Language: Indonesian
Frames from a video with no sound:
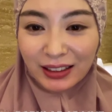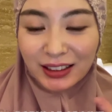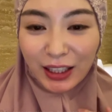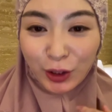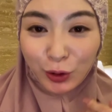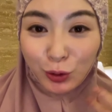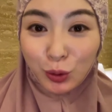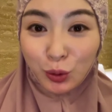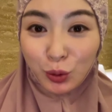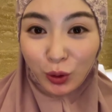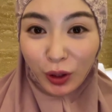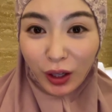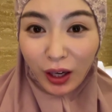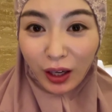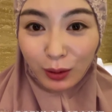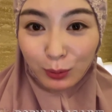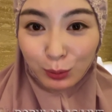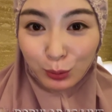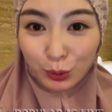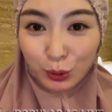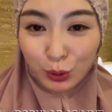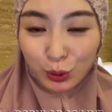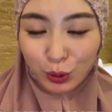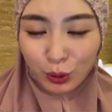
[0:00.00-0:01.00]
cari untuk
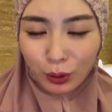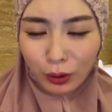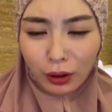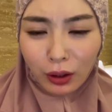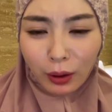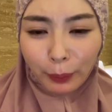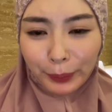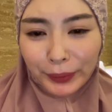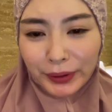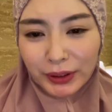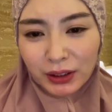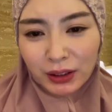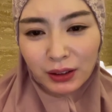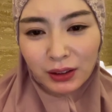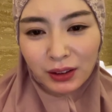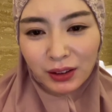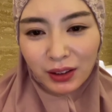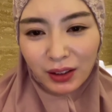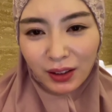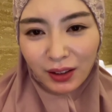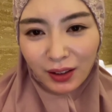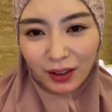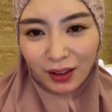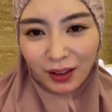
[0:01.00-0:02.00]
kamu nggak bisa
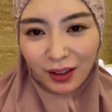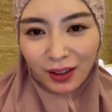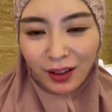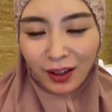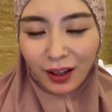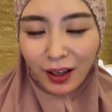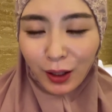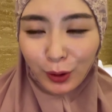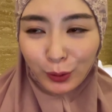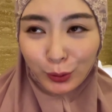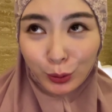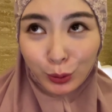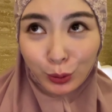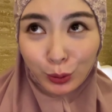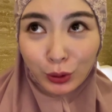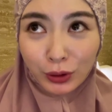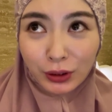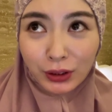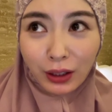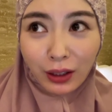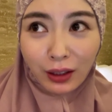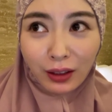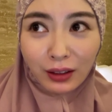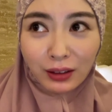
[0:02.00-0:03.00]
sih aku
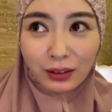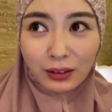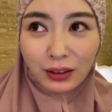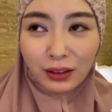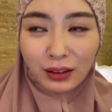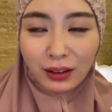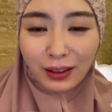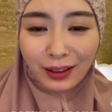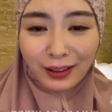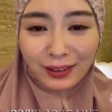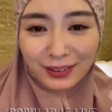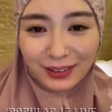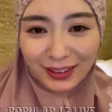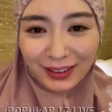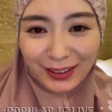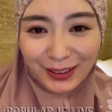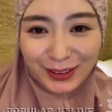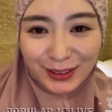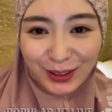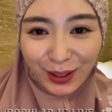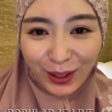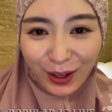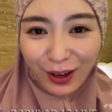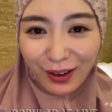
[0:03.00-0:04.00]
sekarang tinggal
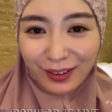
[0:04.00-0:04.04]
di